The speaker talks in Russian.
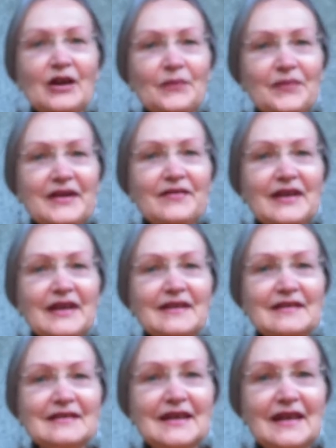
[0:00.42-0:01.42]

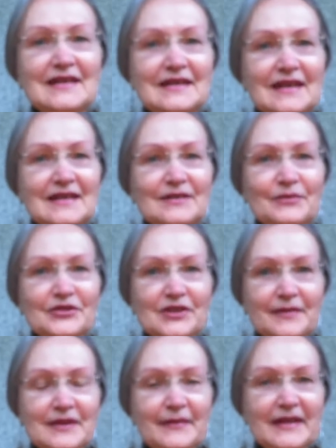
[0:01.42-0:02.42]
Привет! Здесь можно
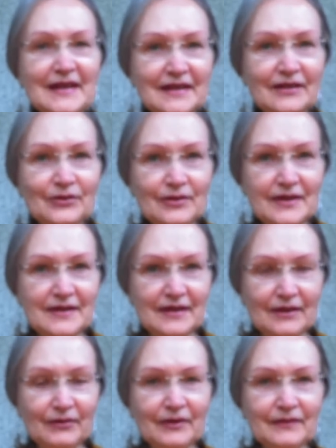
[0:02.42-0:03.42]
посмотреть такую
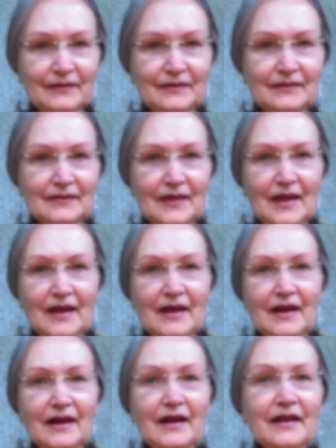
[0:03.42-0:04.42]
тему.
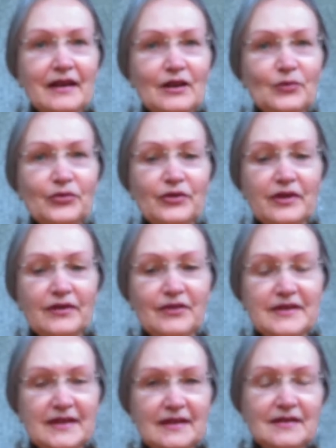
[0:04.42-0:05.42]
Какие будут его
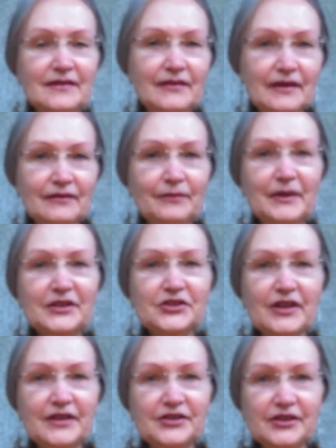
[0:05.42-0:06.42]
действия в
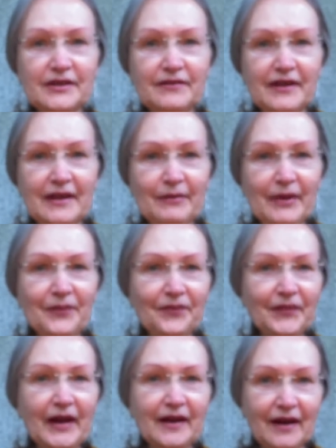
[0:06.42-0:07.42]
ближайшее время?
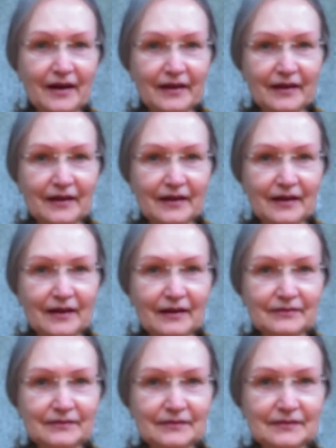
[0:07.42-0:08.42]
На картах
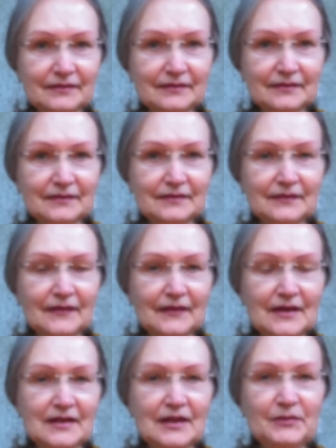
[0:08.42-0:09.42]

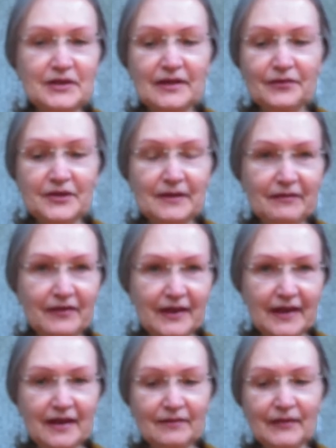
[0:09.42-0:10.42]
78
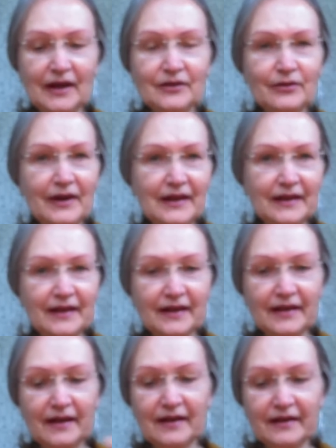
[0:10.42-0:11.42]
дверей. Актуально
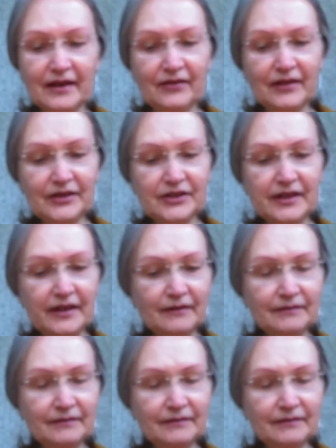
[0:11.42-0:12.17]
тогда, когда вы нашли.